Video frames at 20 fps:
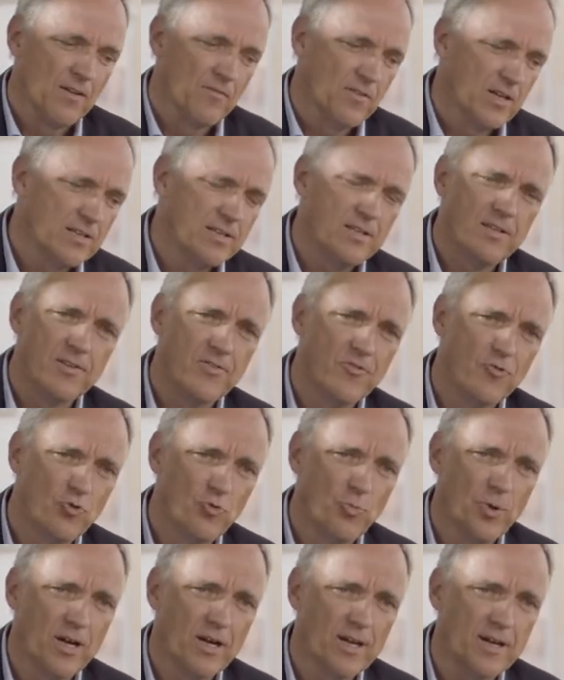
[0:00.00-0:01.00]
weil die diesen
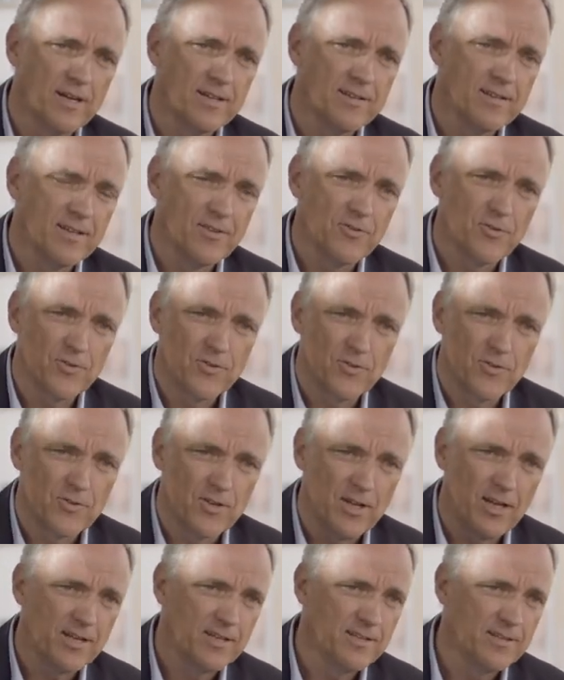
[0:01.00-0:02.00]
Übergang dann
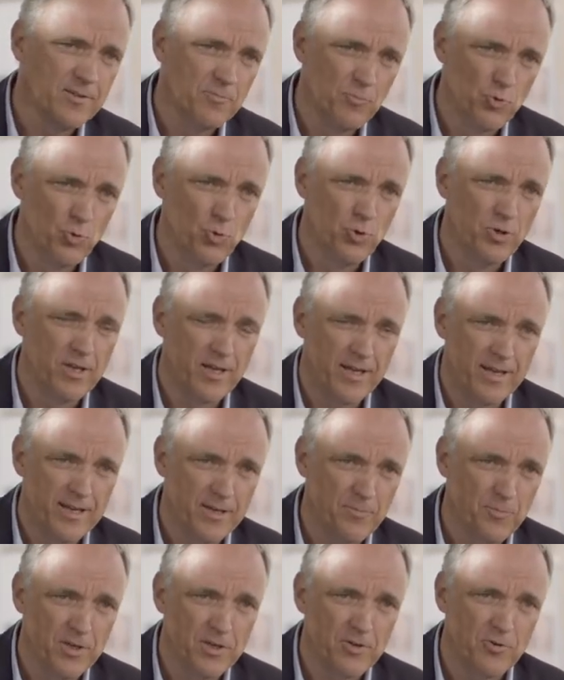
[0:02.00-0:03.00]
sozusagen in die Mühen der
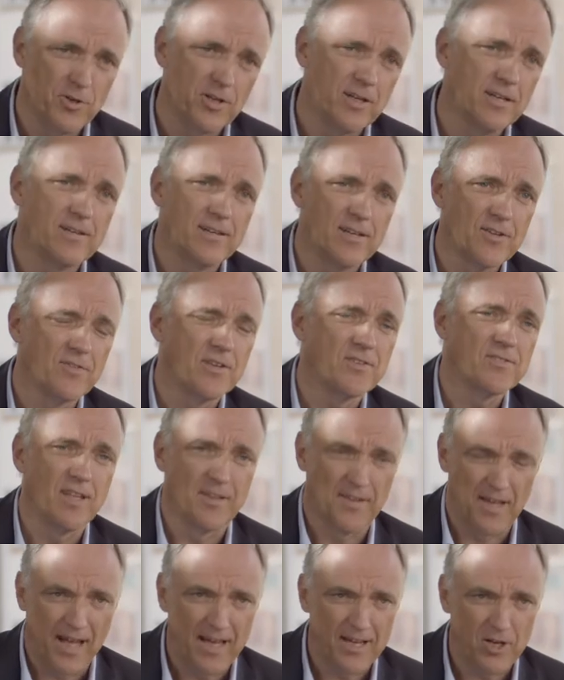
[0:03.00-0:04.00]
Ebene oder in das, was
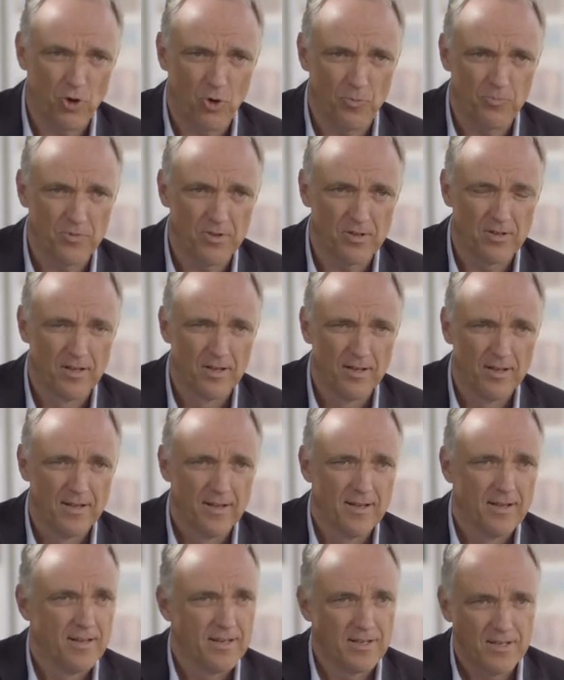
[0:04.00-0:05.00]
danach kommt,
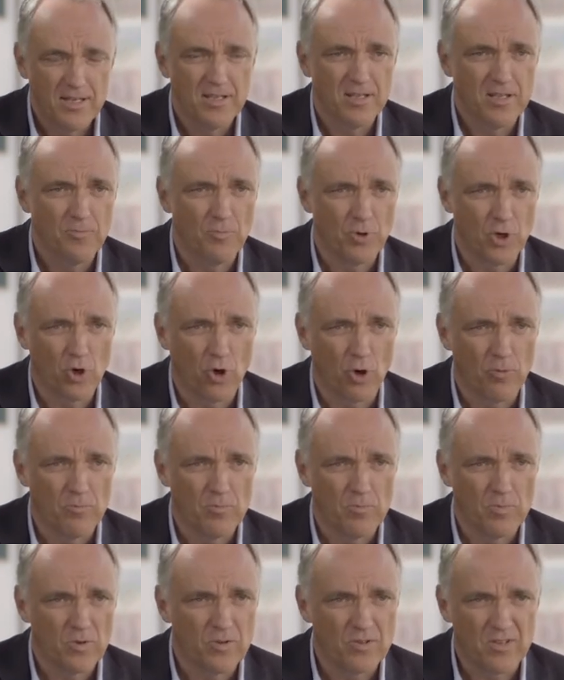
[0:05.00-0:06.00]
nicht
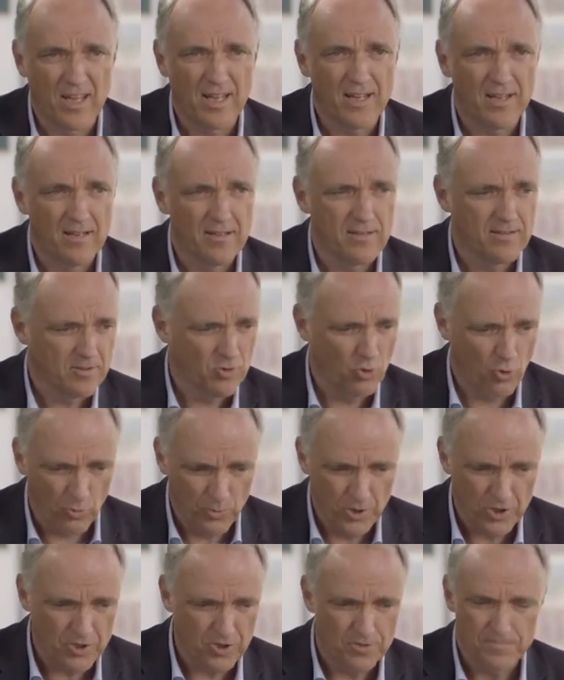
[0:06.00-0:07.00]
hinbekommen und denken,
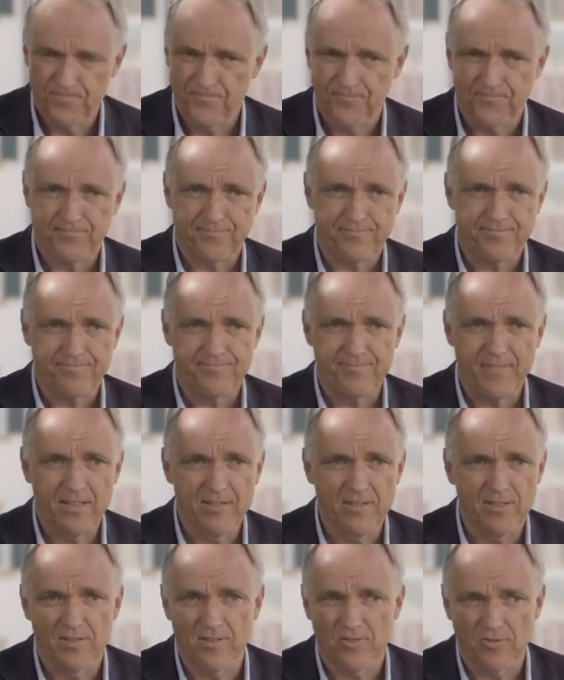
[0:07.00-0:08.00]
komisch,
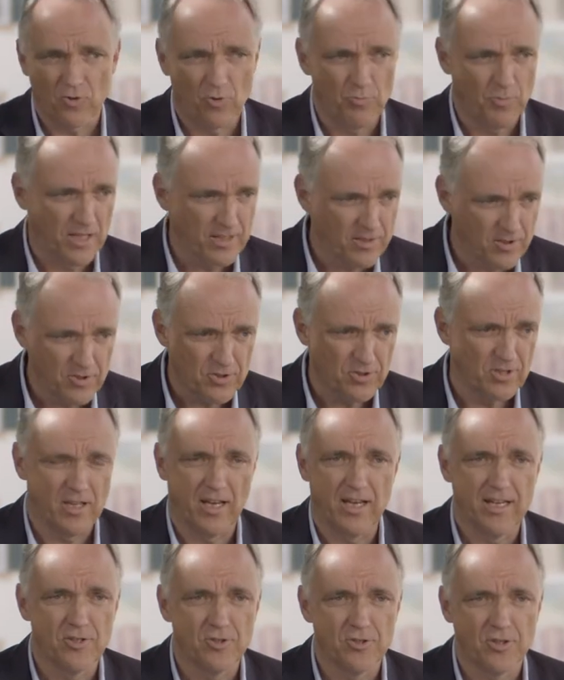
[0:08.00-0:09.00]
dieses romantische
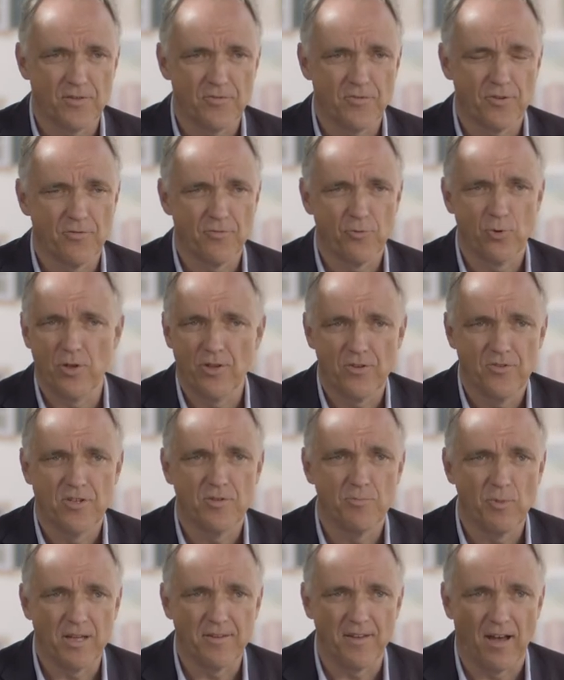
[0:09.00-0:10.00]
Leidenschaftsgefühl ist
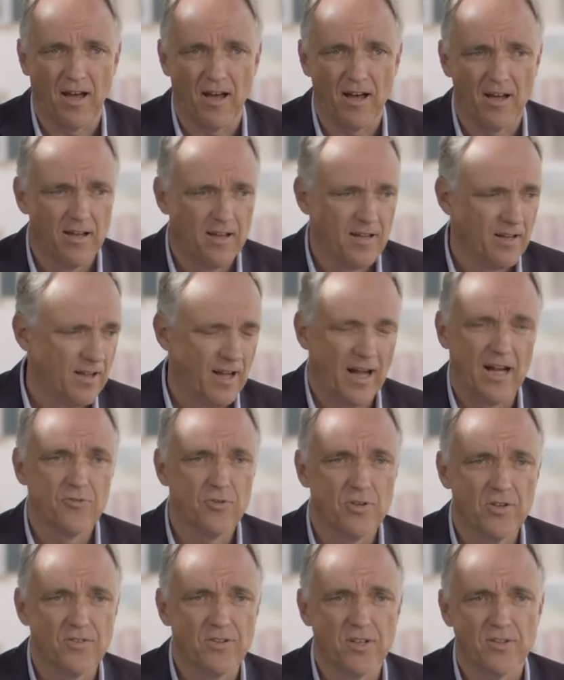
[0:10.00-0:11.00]
nicht mehr da,
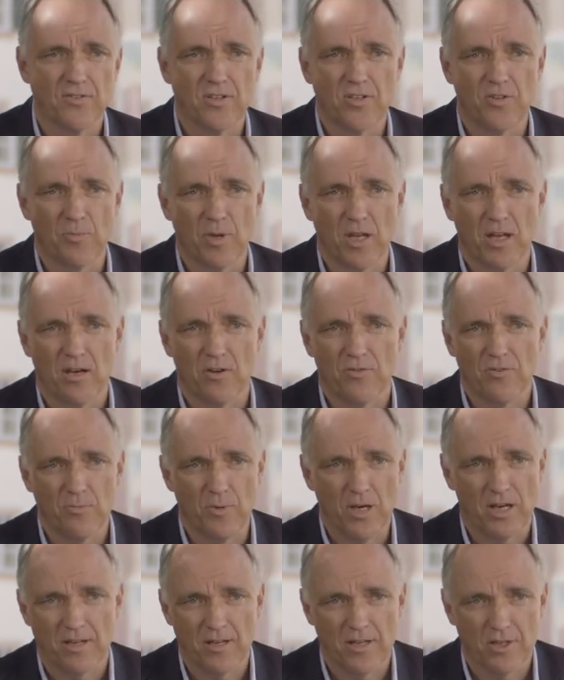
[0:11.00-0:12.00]
also ist das nichts mehr und sie
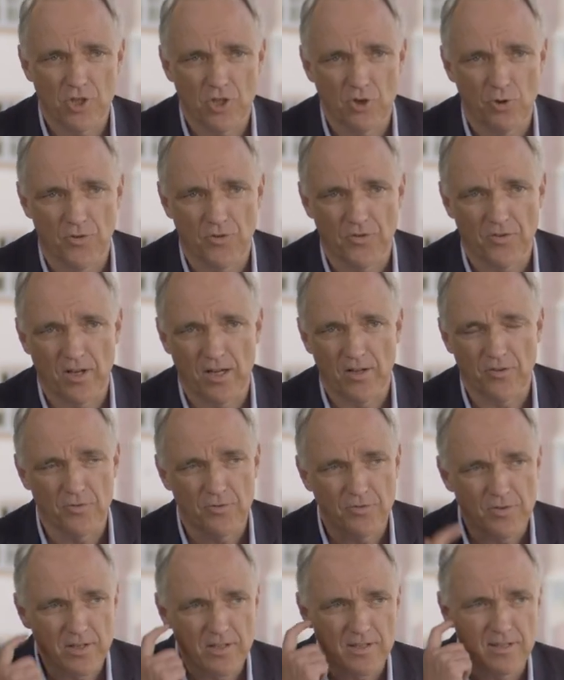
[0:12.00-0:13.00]
machen dann Schluss. Also
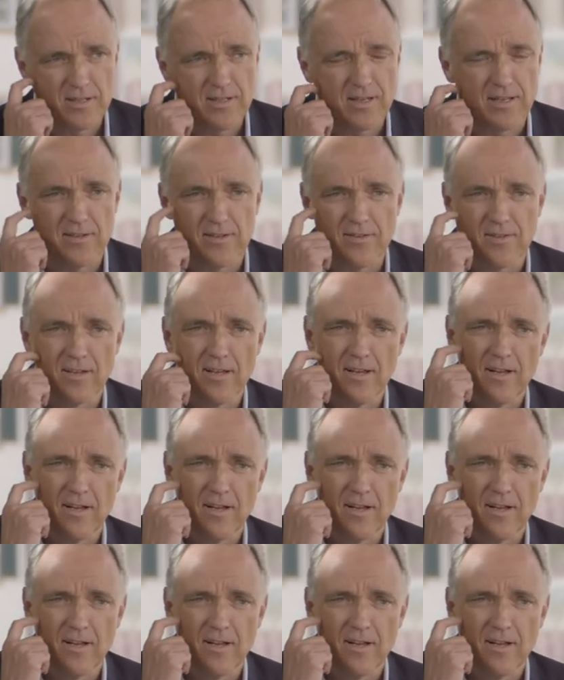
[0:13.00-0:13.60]
finde ich ein ganz